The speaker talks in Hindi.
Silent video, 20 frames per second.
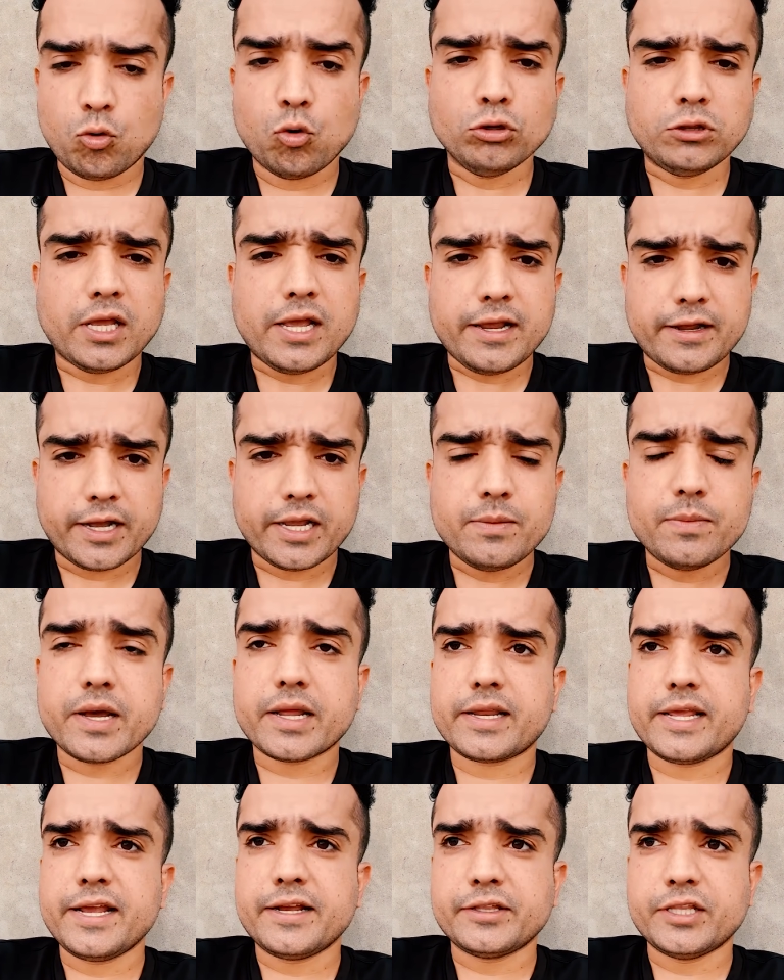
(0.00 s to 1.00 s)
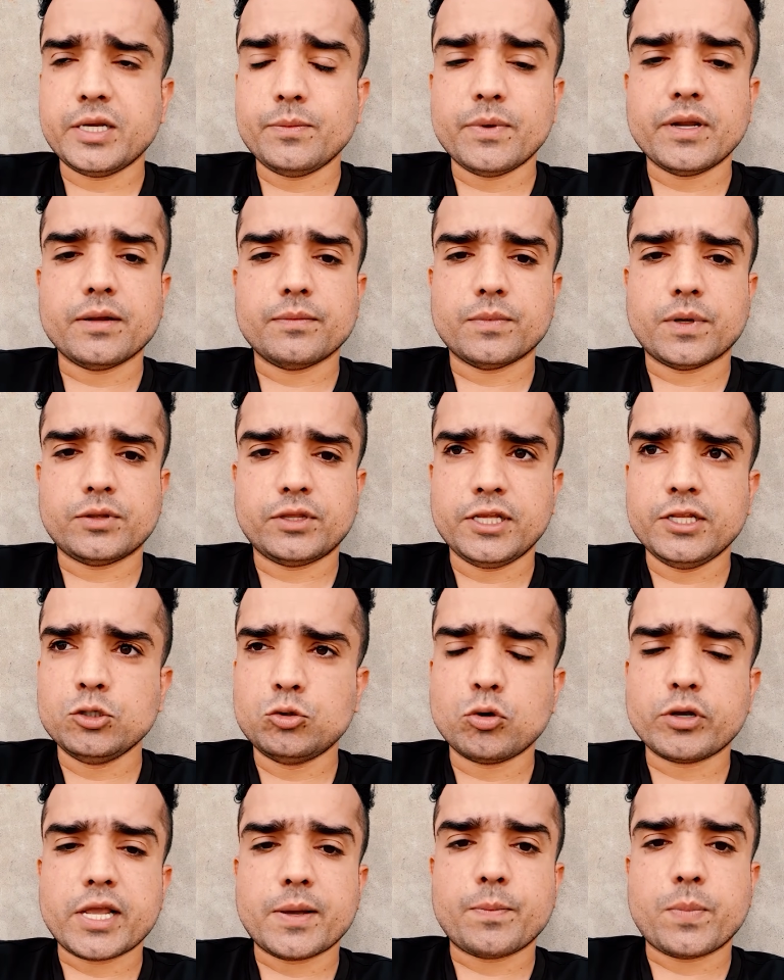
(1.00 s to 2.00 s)
होता है कई बार एक दिन में तीन
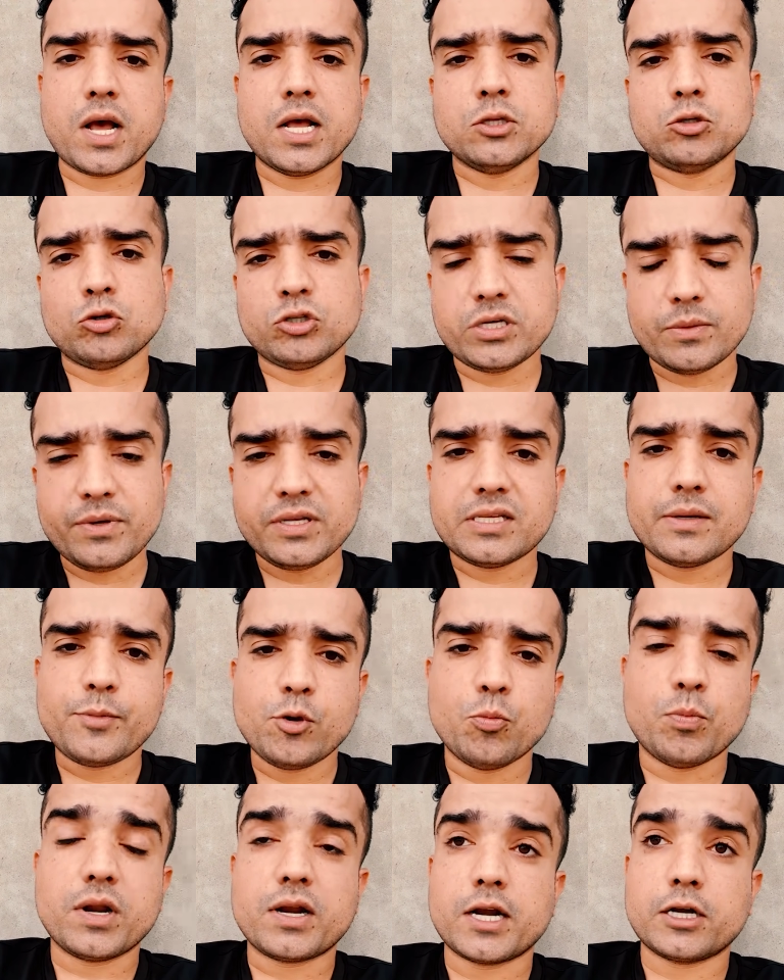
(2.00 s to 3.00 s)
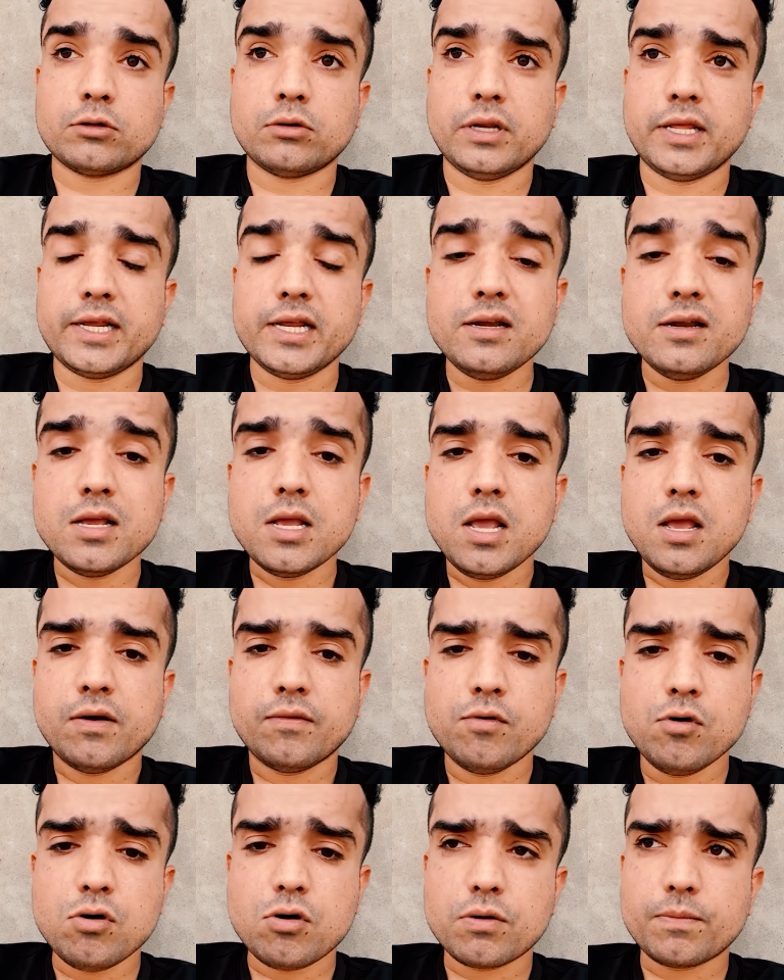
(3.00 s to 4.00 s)
सौ क्या पाँच सौ जी बी से भी ऊपर कर दो लेकिन
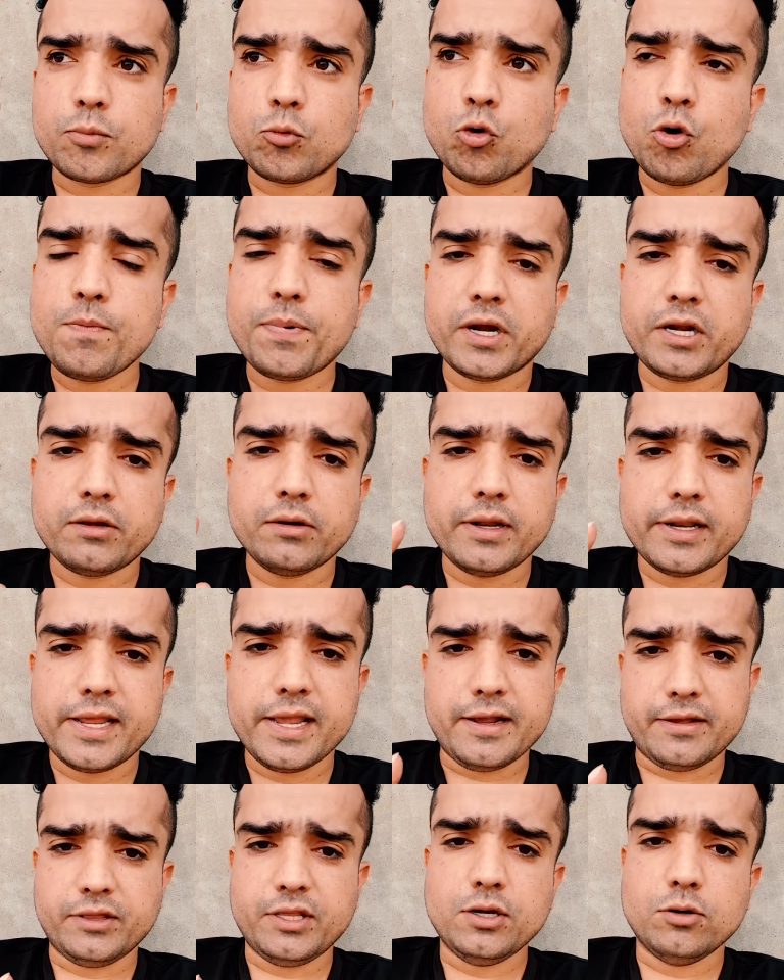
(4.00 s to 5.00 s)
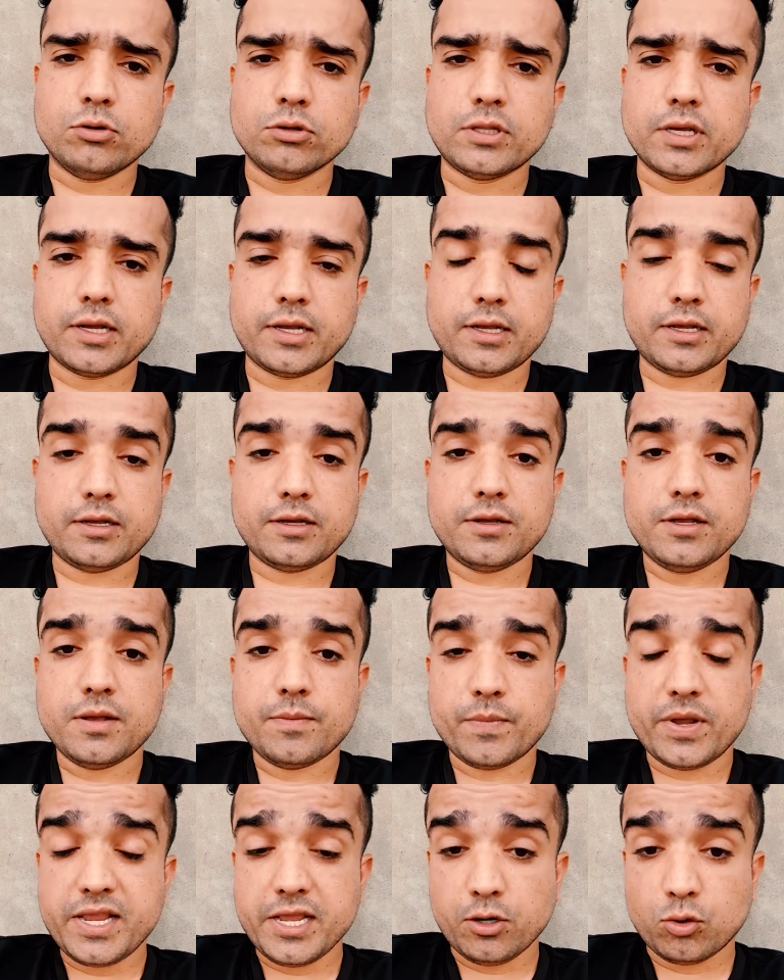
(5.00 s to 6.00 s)
वो कोई पर्टिकुलर एक दिन होता है
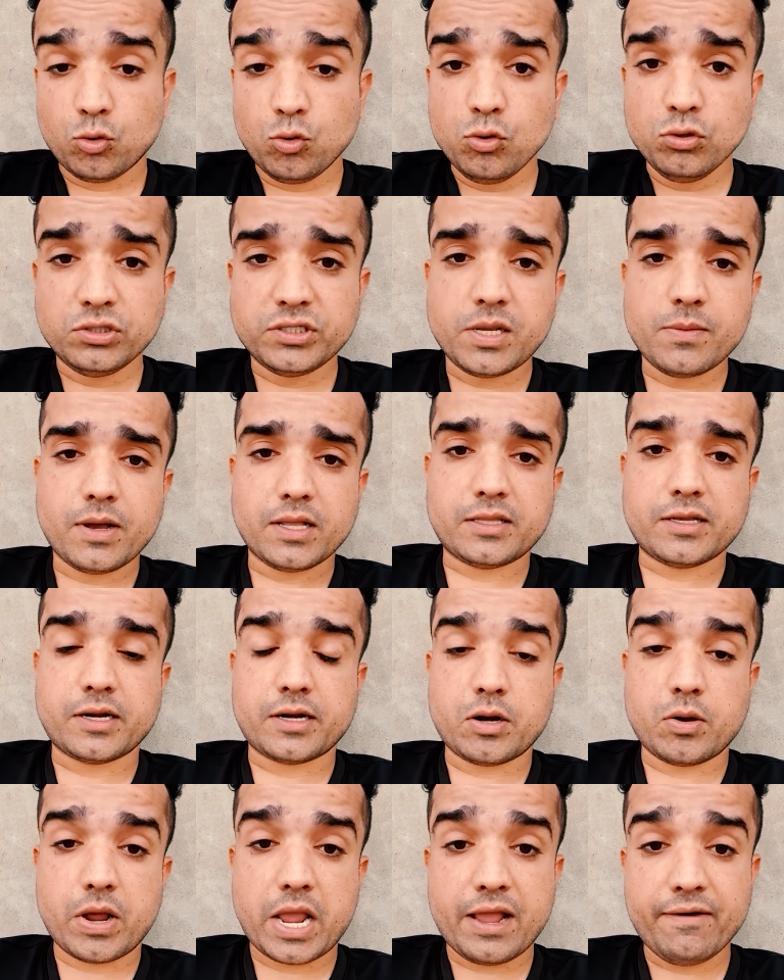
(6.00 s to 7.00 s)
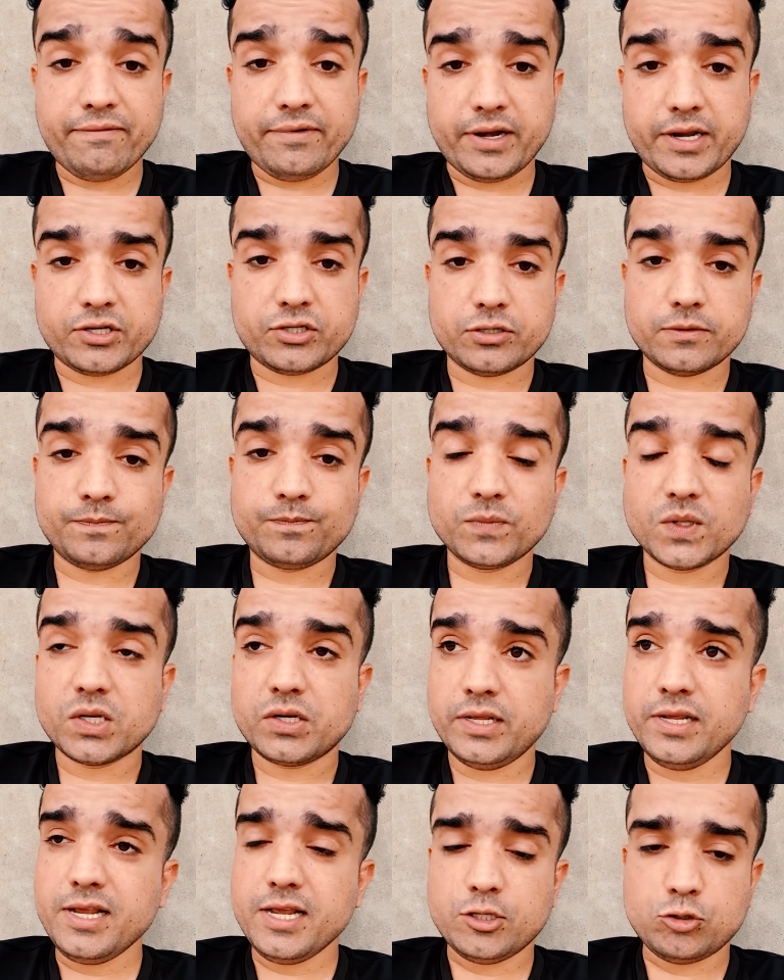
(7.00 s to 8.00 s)
मैं ये रोज़ की बात कर रहा हूँ एवरेज
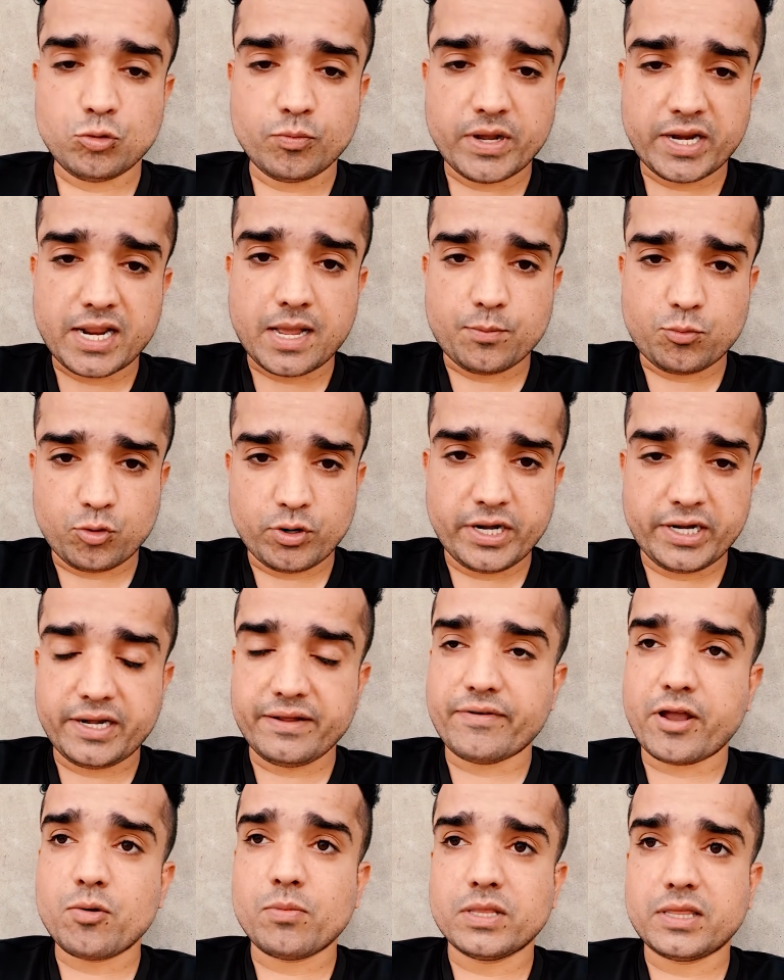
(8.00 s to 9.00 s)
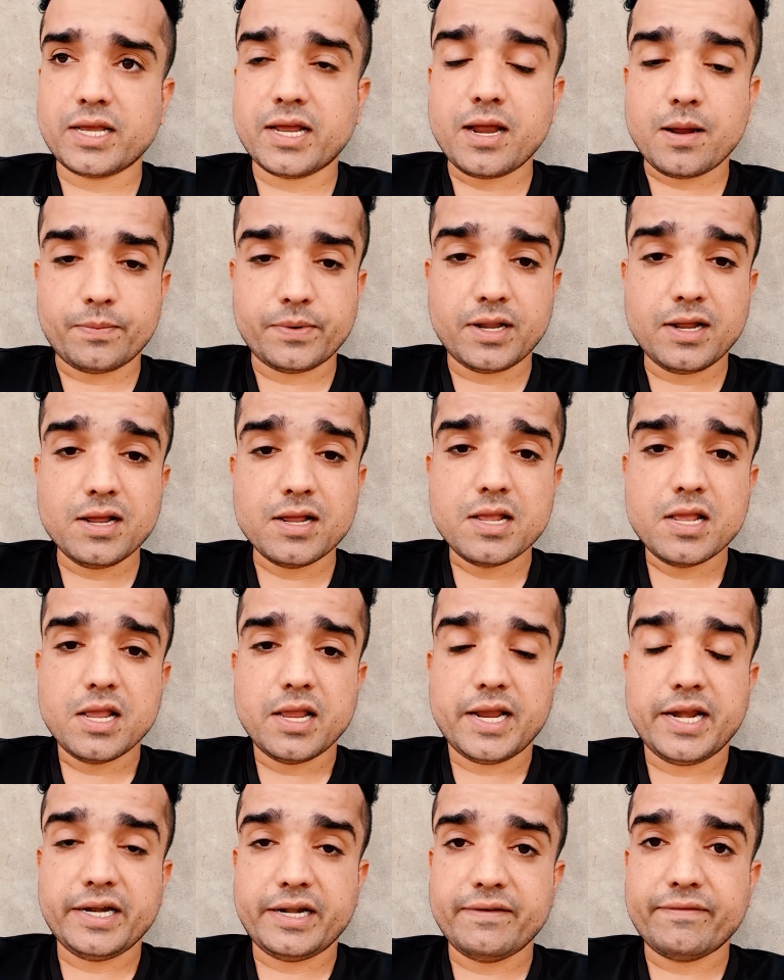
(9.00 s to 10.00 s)
ठीक है जो मैंने आपको 85 बताया अपना
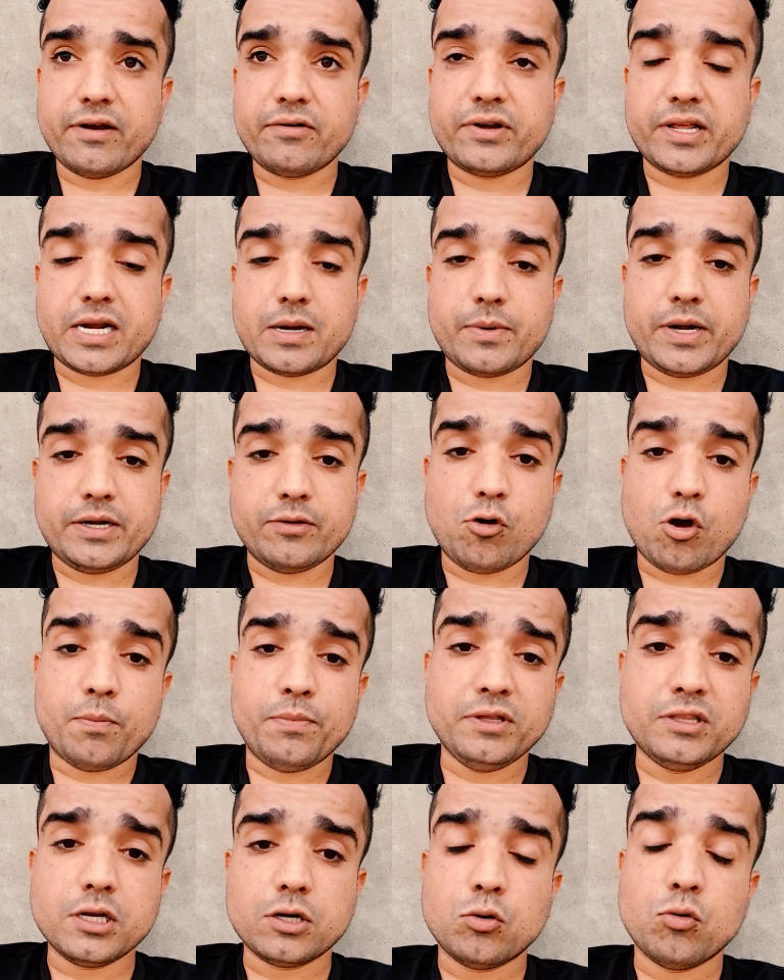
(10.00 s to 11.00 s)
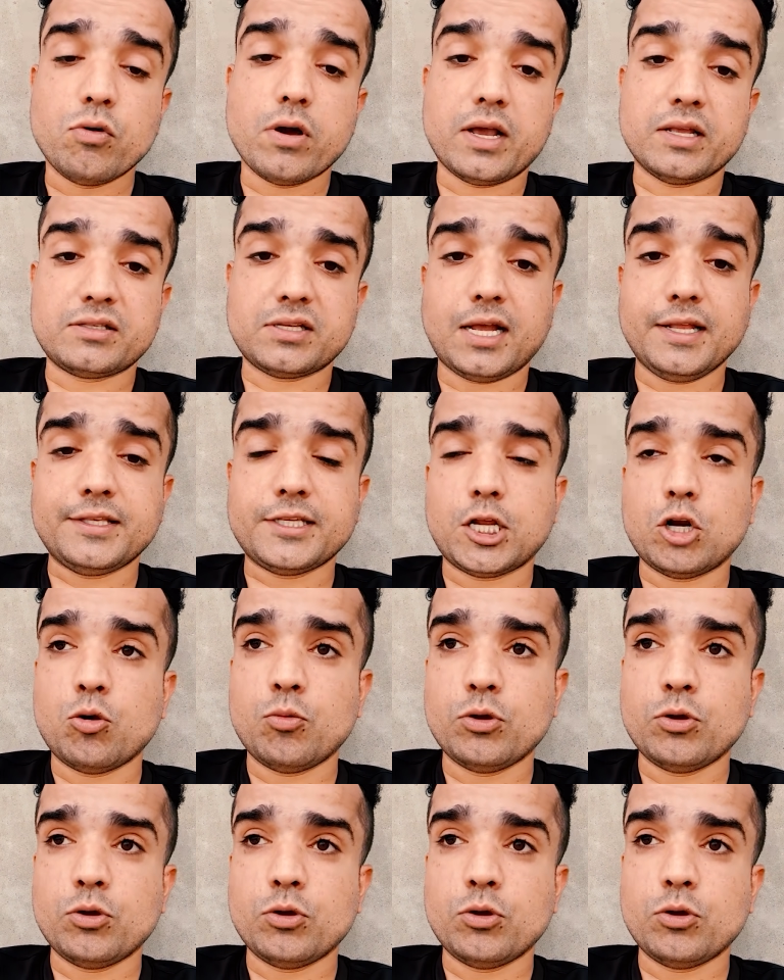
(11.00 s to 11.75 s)
85 टेराबाइट वो अभी तक हुआ है सात सालों